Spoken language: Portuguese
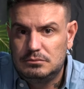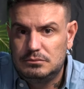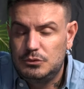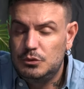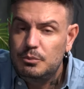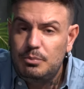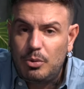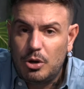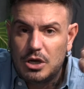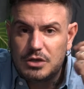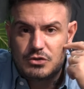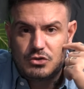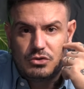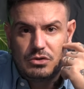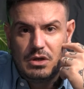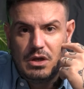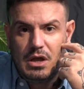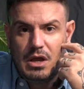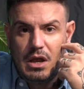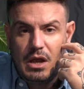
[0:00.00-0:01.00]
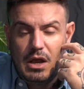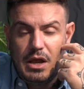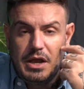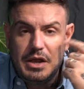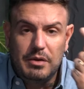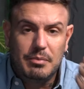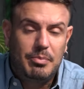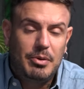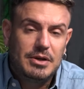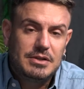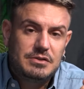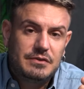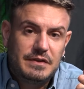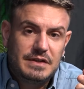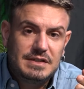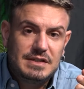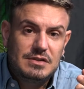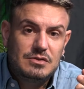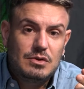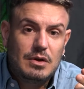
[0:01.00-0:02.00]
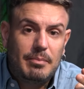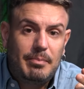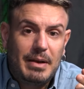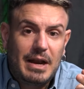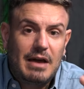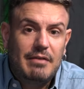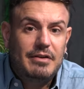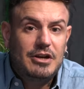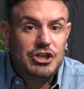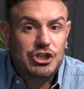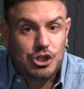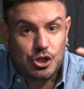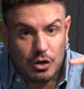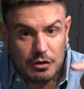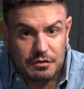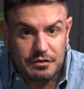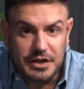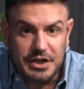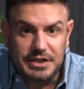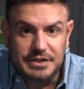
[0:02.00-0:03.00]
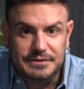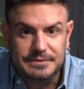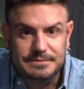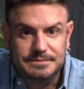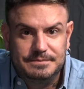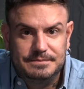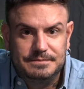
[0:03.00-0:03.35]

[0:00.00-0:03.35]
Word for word: Não posso. Eu posso fazer isso com a palavra chover.